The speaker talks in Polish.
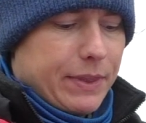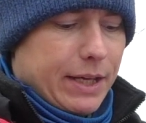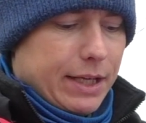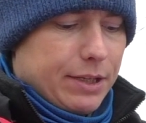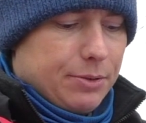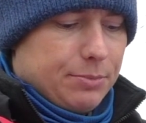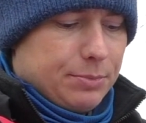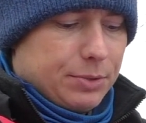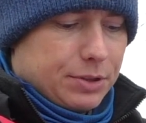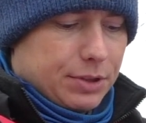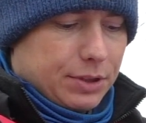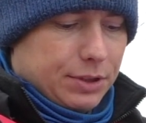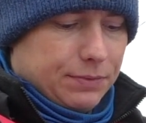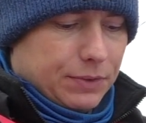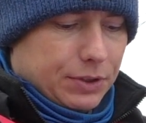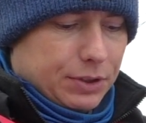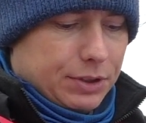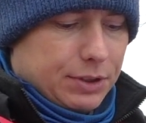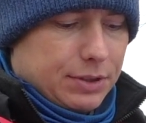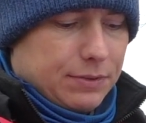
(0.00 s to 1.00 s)
dają
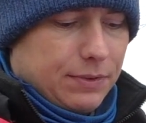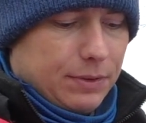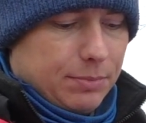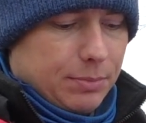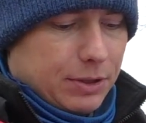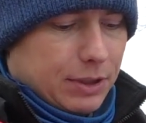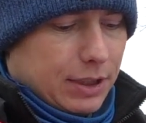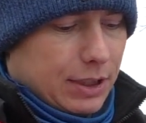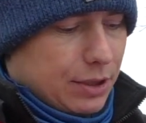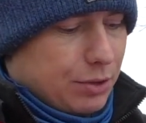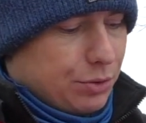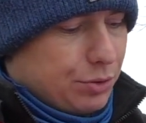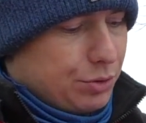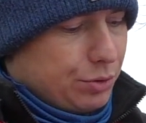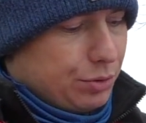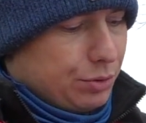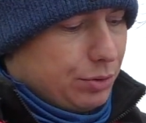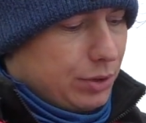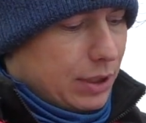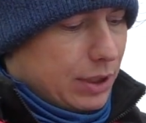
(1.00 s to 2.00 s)
możliwość swobodnego
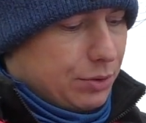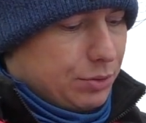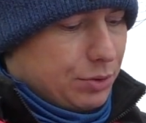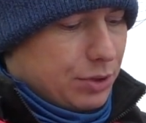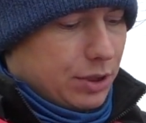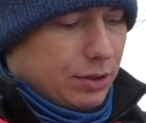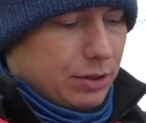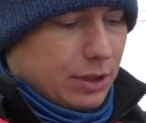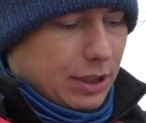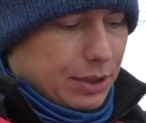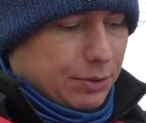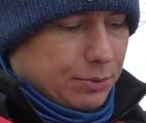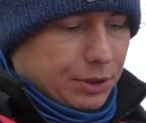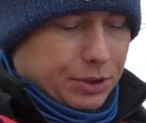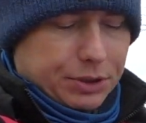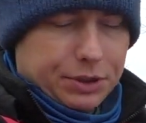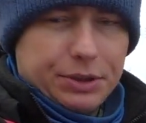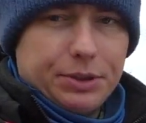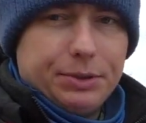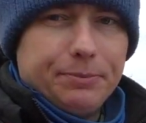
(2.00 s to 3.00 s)
rzutu na duże
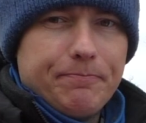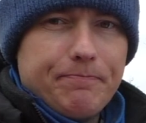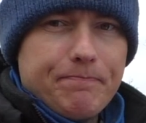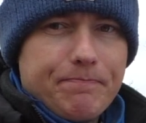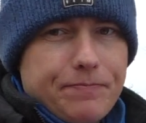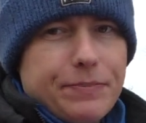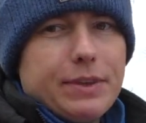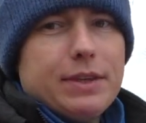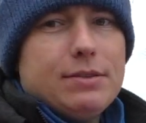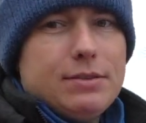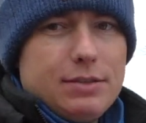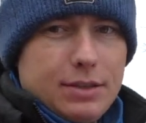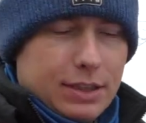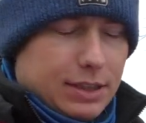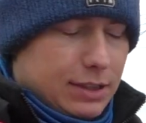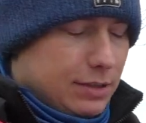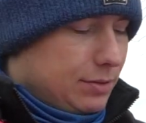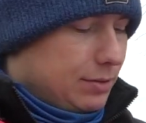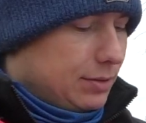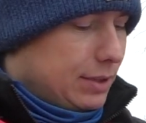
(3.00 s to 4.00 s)
odległości, co
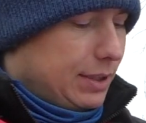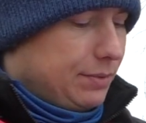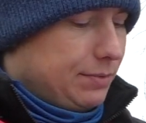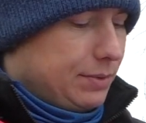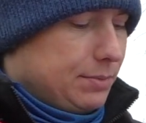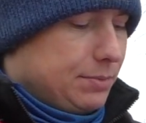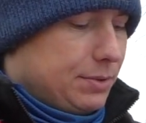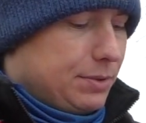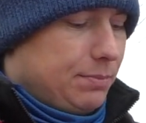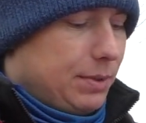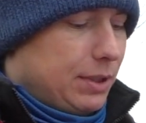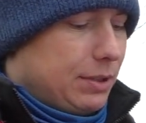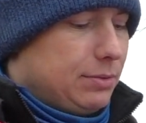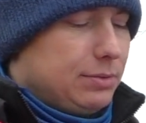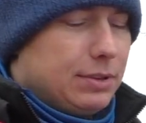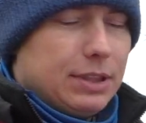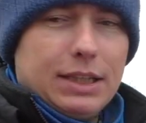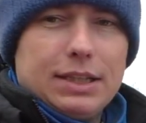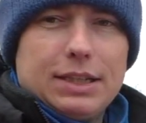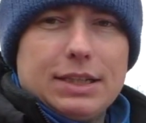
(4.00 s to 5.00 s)
jest tutaj w tym
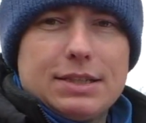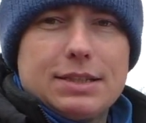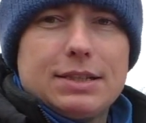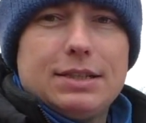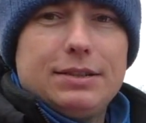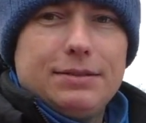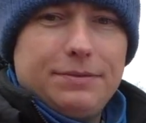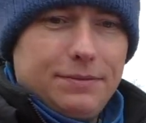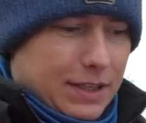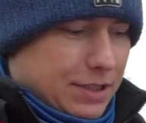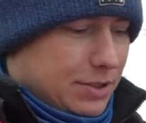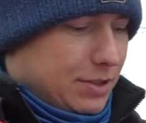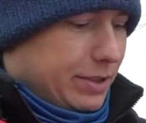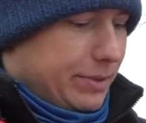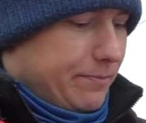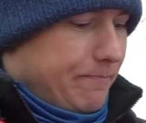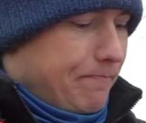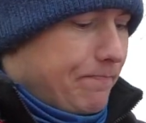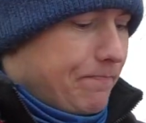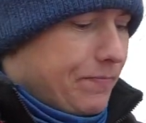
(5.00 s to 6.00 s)
przypadku dla nas ważne.